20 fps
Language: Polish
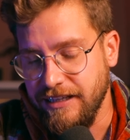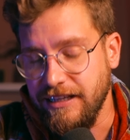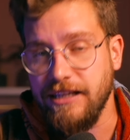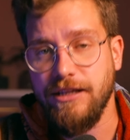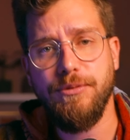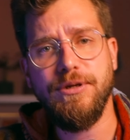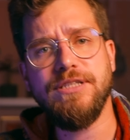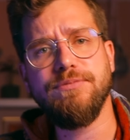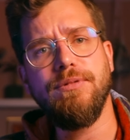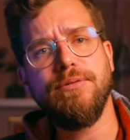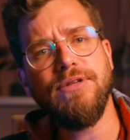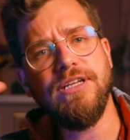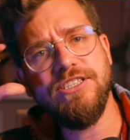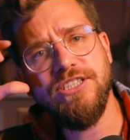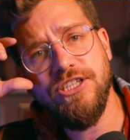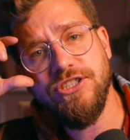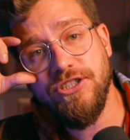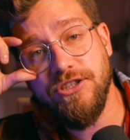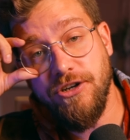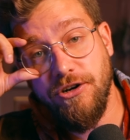Natomiast mam
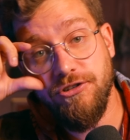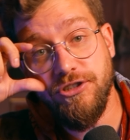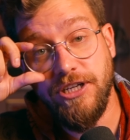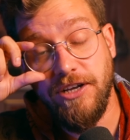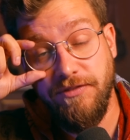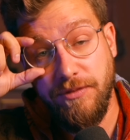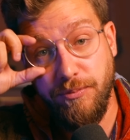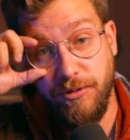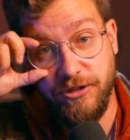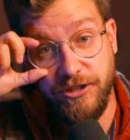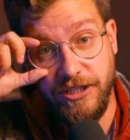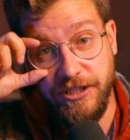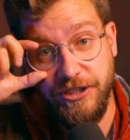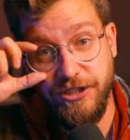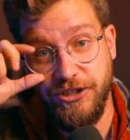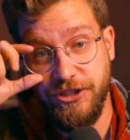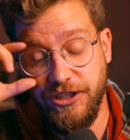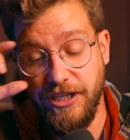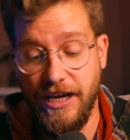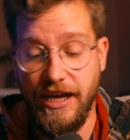nadzieję, że troszkę
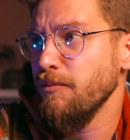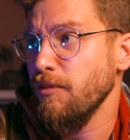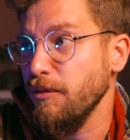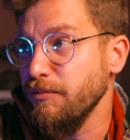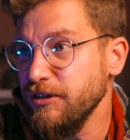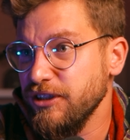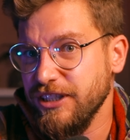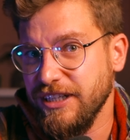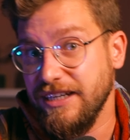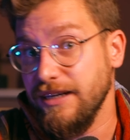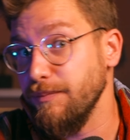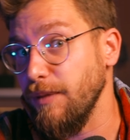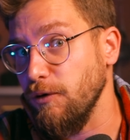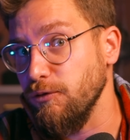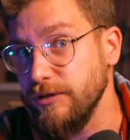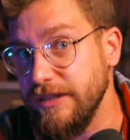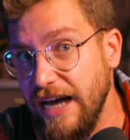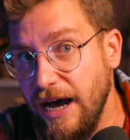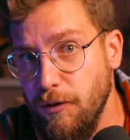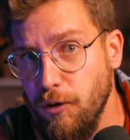wypoczęliście, bo mi się chyba
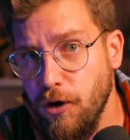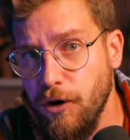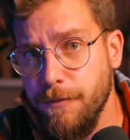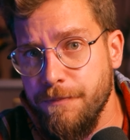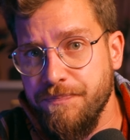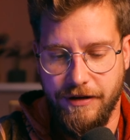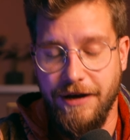udało.